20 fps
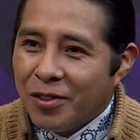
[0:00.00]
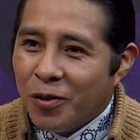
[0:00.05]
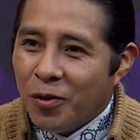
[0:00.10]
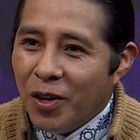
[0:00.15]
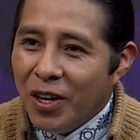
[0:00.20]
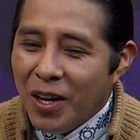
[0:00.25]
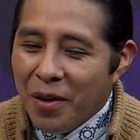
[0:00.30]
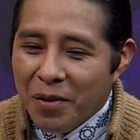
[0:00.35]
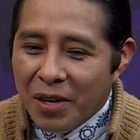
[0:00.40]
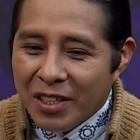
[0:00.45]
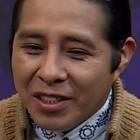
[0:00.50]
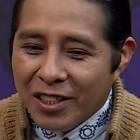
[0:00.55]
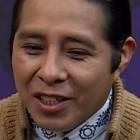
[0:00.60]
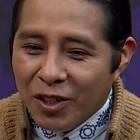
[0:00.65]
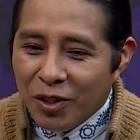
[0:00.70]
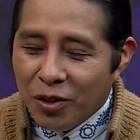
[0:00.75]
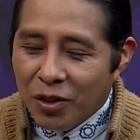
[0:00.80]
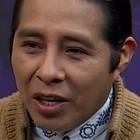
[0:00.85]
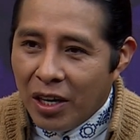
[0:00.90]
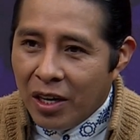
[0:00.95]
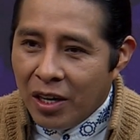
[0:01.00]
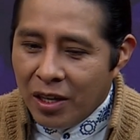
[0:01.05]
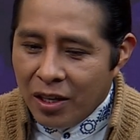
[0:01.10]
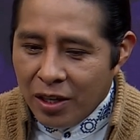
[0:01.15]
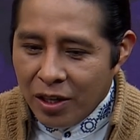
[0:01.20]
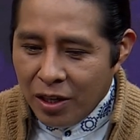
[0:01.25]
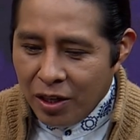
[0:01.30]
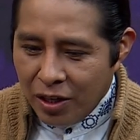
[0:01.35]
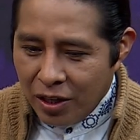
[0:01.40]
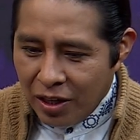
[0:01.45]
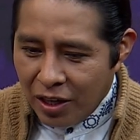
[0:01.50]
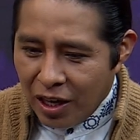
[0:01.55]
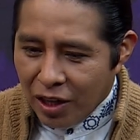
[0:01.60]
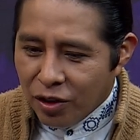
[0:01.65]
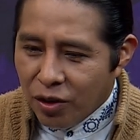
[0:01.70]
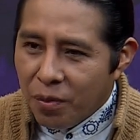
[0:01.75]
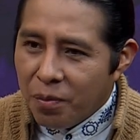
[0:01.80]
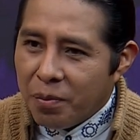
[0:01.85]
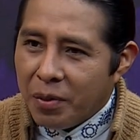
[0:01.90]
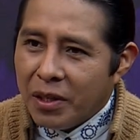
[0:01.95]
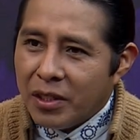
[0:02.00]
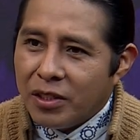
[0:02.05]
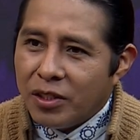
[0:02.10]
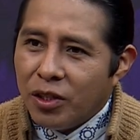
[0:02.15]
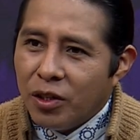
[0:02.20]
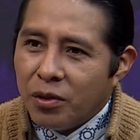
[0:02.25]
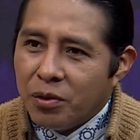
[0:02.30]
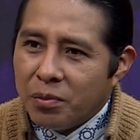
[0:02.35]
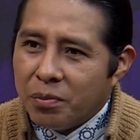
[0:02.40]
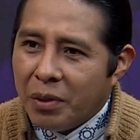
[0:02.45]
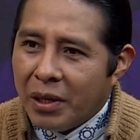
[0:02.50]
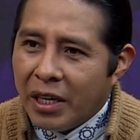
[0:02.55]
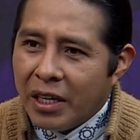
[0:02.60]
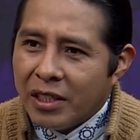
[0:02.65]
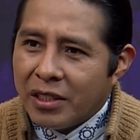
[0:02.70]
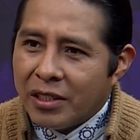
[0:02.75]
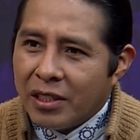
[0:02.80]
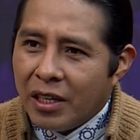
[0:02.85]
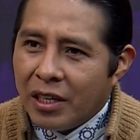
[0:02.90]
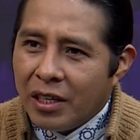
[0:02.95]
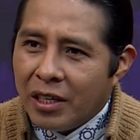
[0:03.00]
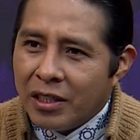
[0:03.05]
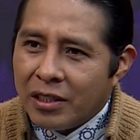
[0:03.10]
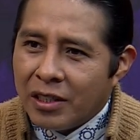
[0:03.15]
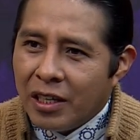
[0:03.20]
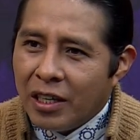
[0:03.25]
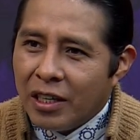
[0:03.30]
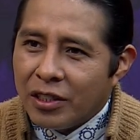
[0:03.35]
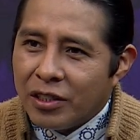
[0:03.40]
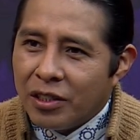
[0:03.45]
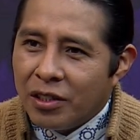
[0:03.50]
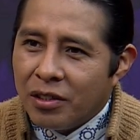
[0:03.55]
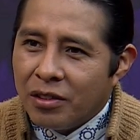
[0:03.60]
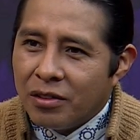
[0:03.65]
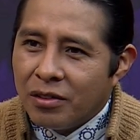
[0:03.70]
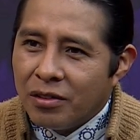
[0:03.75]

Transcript: ¿Cuál habrá sido la, la comprensión para esta relación?